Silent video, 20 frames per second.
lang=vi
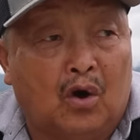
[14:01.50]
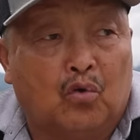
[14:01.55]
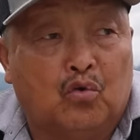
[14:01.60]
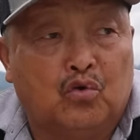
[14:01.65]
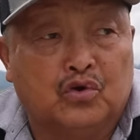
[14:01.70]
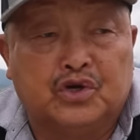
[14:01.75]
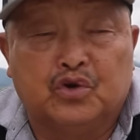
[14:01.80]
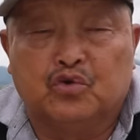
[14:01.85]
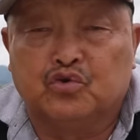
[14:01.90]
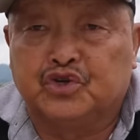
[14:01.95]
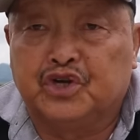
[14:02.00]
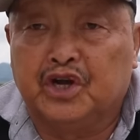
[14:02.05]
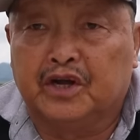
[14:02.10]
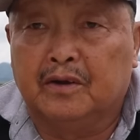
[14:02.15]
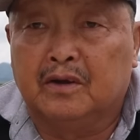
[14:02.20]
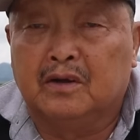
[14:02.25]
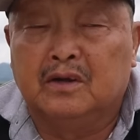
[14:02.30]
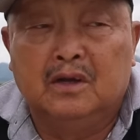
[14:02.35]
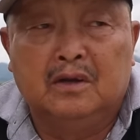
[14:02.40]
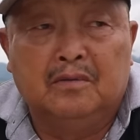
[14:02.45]
đầu khu trung
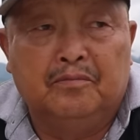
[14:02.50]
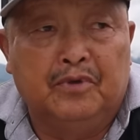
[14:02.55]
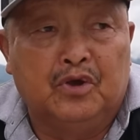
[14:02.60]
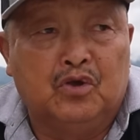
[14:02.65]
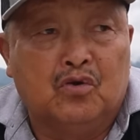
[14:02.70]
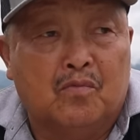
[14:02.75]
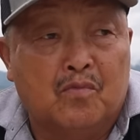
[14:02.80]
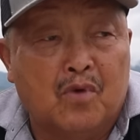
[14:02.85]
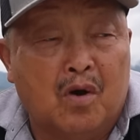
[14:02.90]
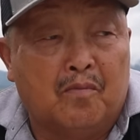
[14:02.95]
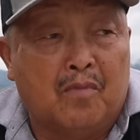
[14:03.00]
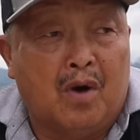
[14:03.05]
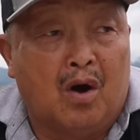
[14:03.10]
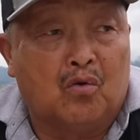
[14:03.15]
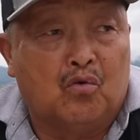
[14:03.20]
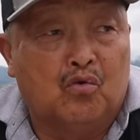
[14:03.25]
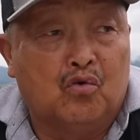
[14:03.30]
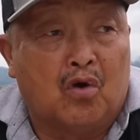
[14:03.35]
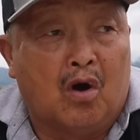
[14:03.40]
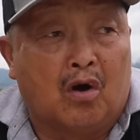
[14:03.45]
xe mình nhủ mua
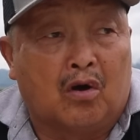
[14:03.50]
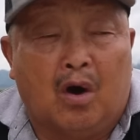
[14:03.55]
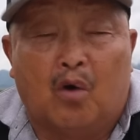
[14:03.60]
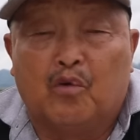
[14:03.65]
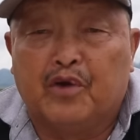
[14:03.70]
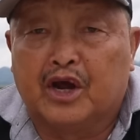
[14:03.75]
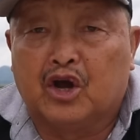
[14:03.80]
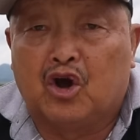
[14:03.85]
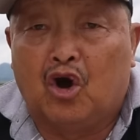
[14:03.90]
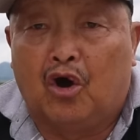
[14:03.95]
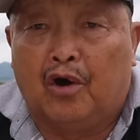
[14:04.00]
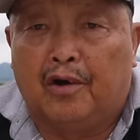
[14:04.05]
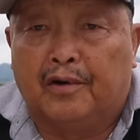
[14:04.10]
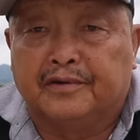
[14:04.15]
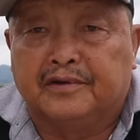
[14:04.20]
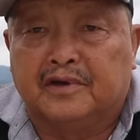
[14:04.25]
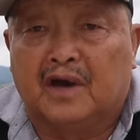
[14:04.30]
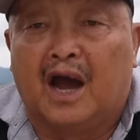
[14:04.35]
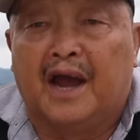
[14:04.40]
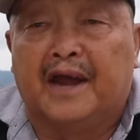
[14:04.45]
mao cũ có câu nên khó
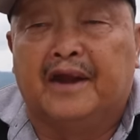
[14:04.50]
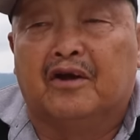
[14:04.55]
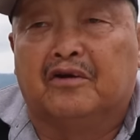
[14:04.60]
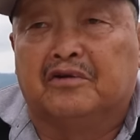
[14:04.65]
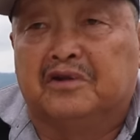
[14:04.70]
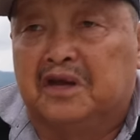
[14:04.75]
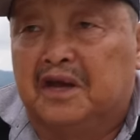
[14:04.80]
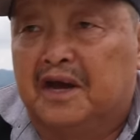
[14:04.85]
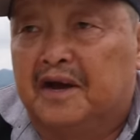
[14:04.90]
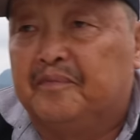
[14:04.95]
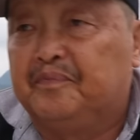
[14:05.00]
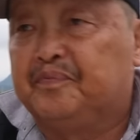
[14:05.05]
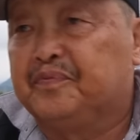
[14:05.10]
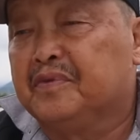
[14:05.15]
chả hay nó thiệt